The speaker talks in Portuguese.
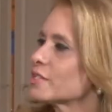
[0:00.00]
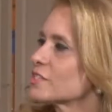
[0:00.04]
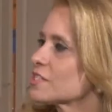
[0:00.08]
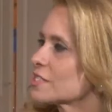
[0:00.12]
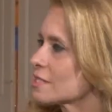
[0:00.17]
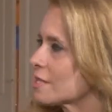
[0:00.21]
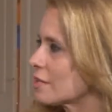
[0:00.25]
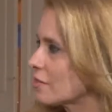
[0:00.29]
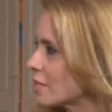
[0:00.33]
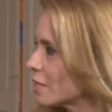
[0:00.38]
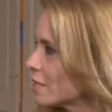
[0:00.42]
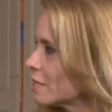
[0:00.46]
de
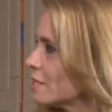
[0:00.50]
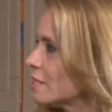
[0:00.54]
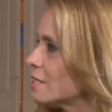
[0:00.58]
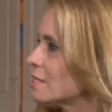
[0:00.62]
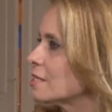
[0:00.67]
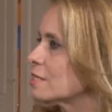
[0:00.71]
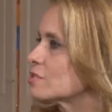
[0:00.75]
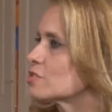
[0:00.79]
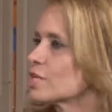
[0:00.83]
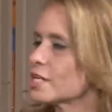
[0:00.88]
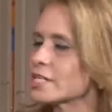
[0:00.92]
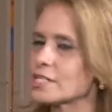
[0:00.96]

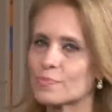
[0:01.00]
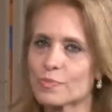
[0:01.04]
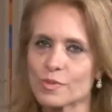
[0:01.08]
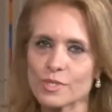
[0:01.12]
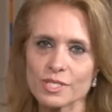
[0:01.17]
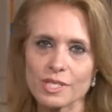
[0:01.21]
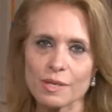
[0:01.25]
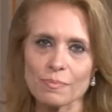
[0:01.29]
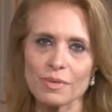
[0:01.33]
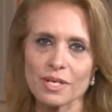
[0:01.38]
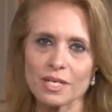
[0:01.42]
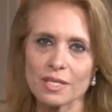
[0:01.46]
cidadania, de
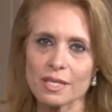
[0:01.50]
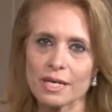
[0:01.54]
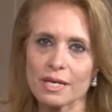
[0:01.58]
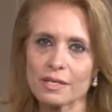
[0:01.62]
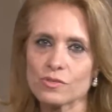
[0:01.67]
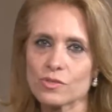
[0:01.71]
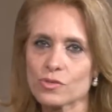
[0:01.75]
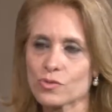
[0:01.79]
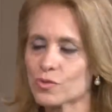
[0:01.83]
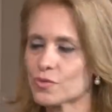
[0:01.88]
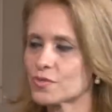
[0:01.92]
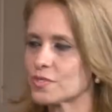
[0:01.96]

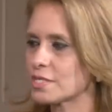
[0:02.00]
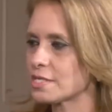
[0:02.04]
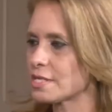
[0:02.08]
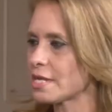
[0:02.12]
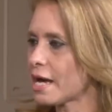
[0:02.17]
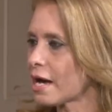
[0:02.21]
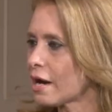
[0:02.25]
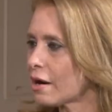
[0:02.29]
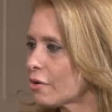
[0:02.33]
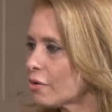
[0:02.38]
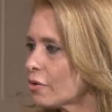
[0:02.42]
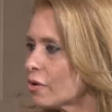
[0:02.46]
responsabilidade
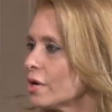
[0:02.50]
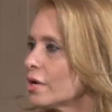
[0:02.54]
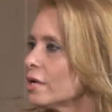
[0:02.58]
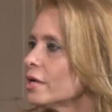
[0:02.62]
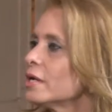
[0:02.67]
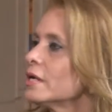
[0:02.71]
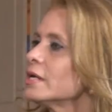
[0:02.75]
social